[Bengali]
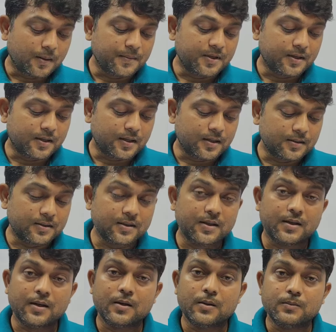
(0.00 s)
আমেরিকা
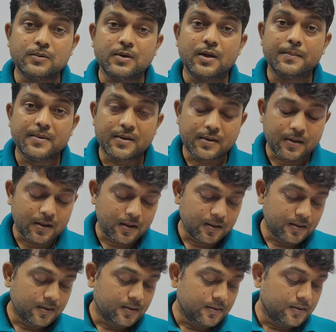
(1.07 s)
তিনের এ নম্বর আমেরিকা
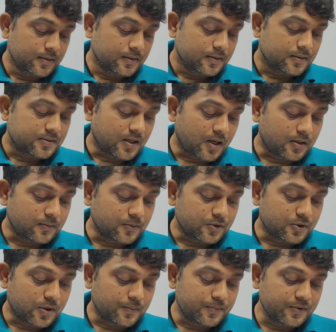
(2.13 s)
চার
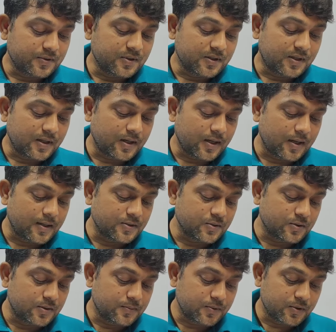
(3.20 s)
নম্বর সম্প্রতি কেরালা
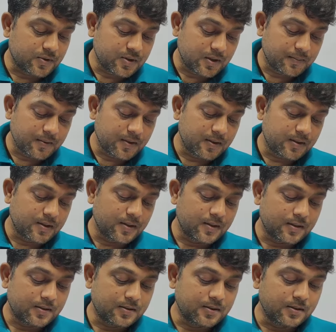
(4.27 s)
জ্যোতি পুরস্কার পেলেন কে
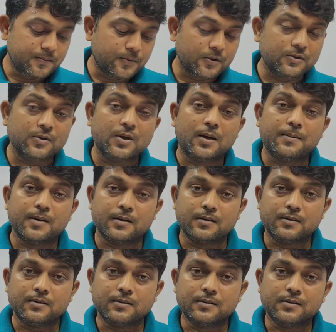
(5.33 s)
টি পদ্মনাভান
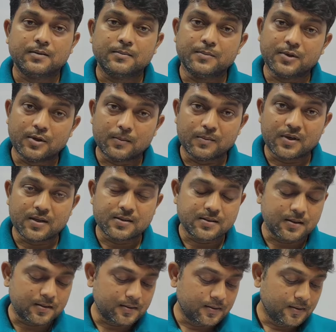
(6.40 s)
বি নম্বর
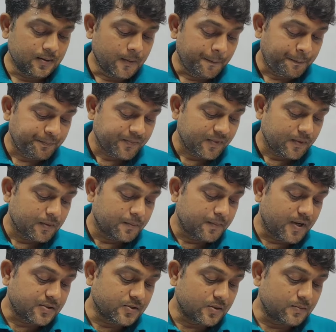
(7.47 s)
অ্যান্সার
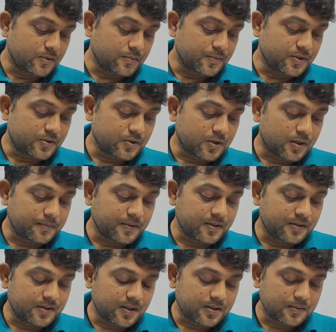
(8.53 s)
পাঁচ নম্বর বিশ্বকাপের
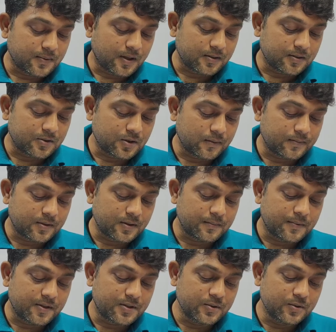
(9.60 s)
ইতিহাসে ভারতের সব থেকে
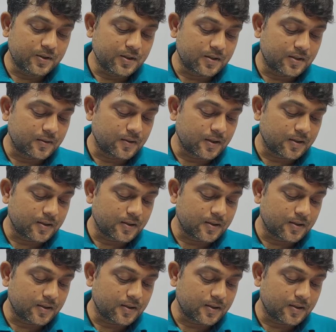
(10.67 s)
বেশি উইকেট নেওয়া